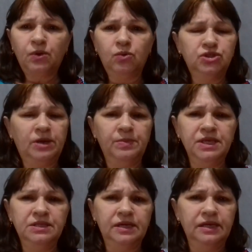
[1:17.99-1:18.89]
Hoje a
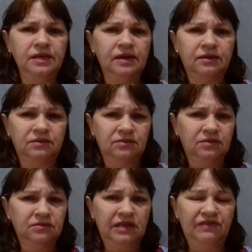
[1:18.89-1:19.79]
mídia aí, a
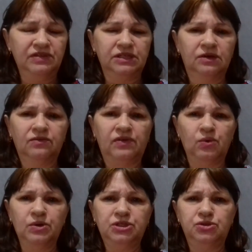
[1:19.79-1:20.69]
televisão
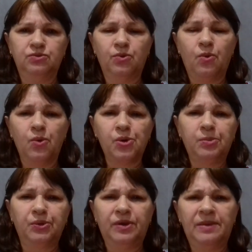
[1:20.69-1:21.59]
falou que tinha um
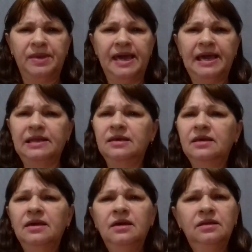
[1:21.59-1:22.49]
corpo no ML.
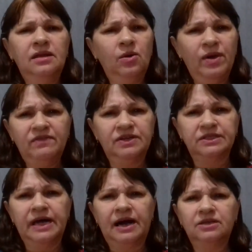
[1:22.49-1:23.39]
Não é
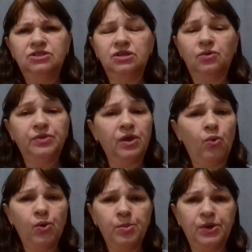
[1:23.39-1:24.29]
verdade, não tem
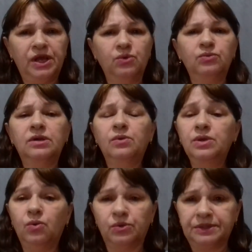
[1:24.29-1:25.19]
corpo nenhum, não
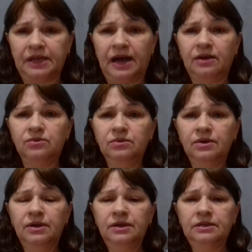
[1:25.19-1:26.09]
encontraram,
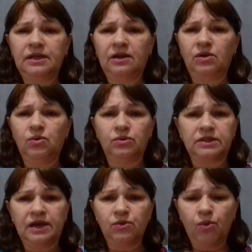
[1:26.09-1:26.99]
tá? Não
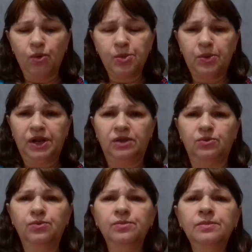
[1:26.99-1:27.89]
encontraram corpo
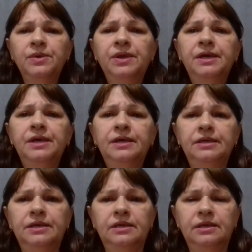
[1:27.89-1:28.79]
nenhum.
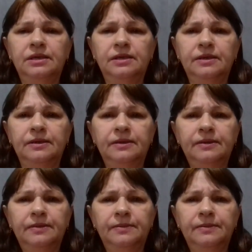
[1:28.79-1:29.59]
E